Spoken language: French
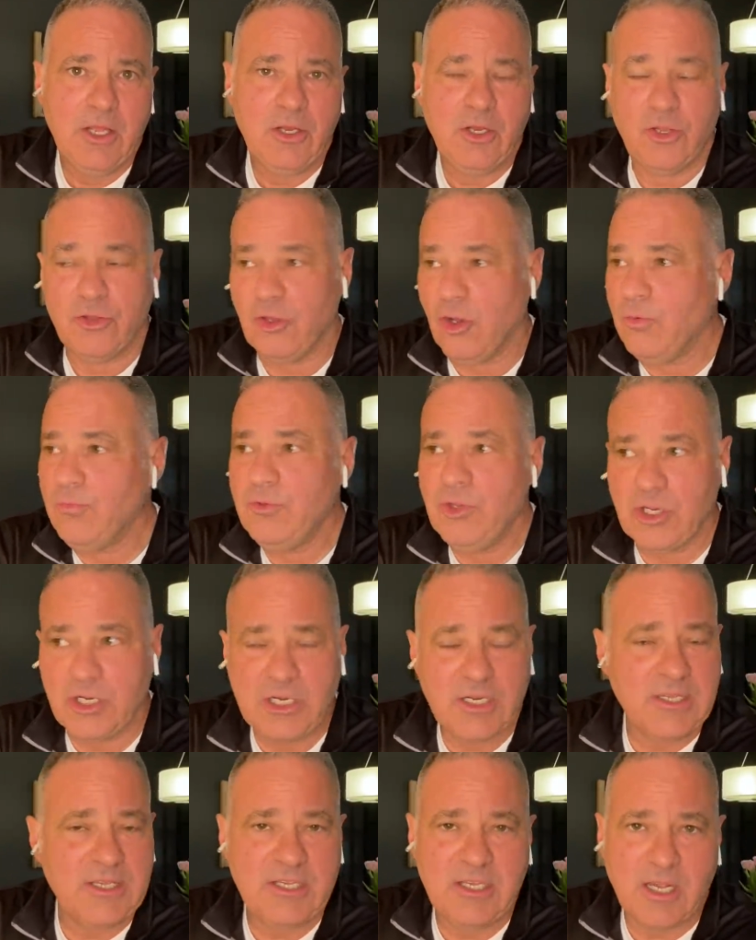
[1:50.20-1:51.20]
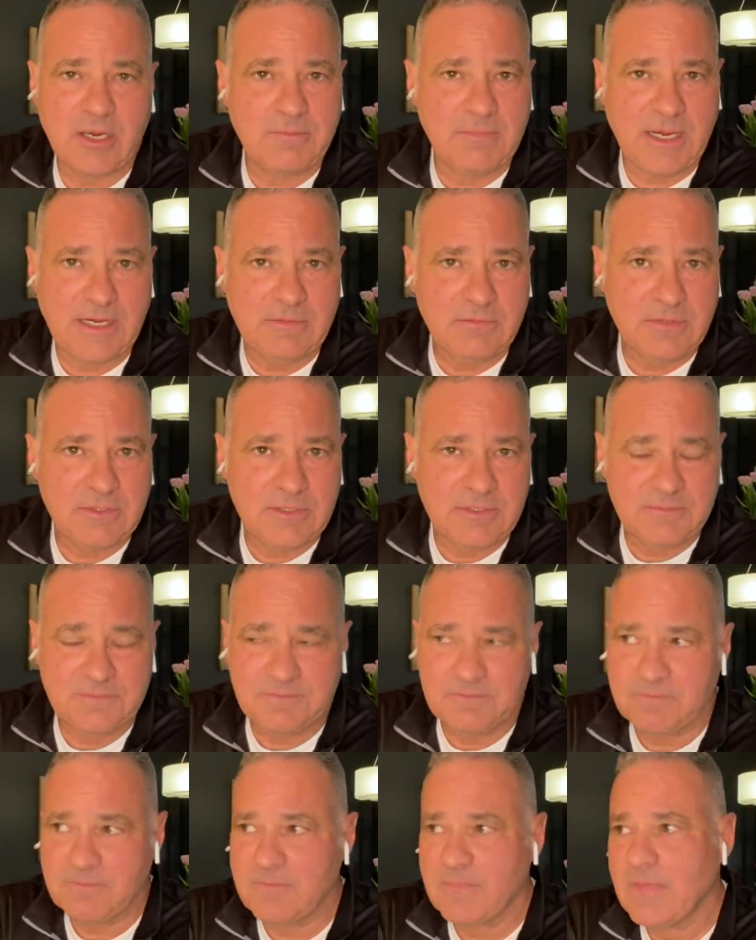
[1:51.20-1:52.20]
le nombre de cas qui augmente,
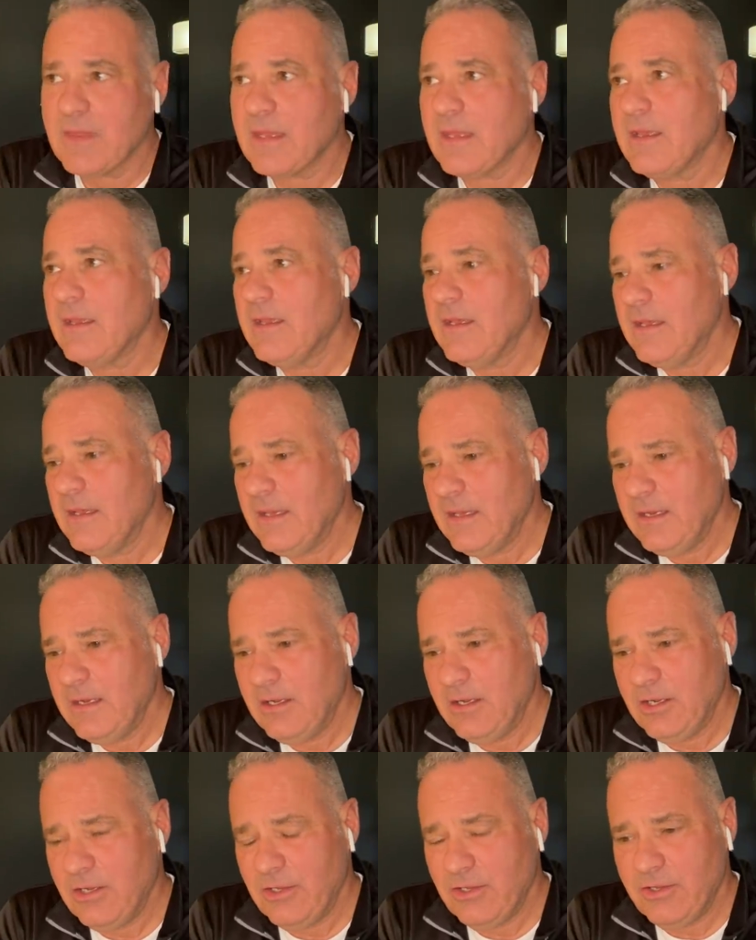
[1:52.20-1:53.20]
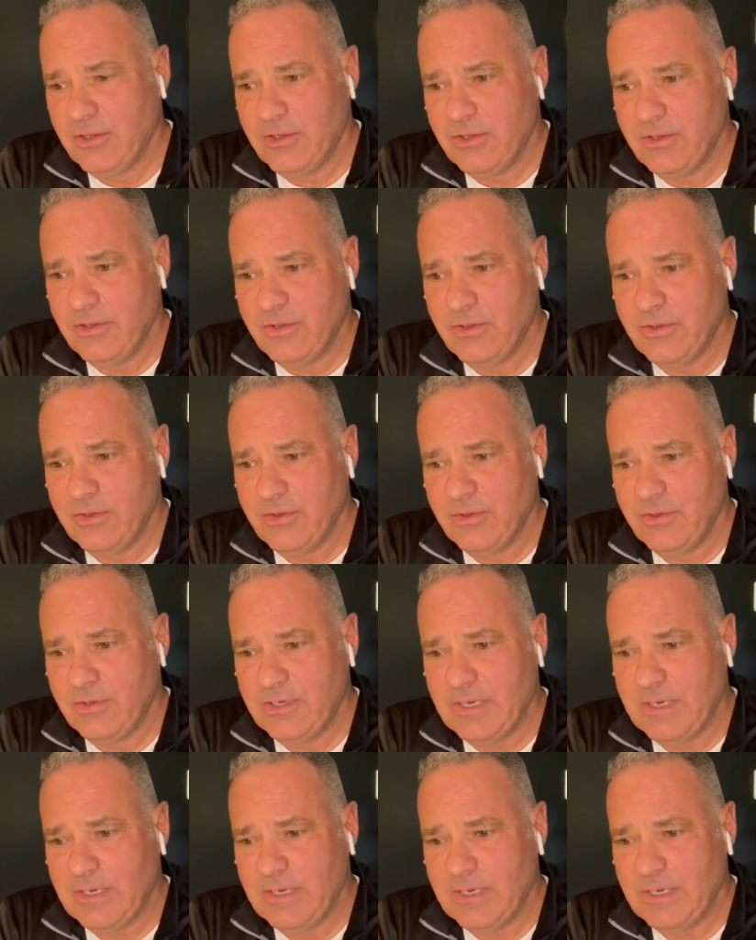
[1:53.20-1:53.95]
le,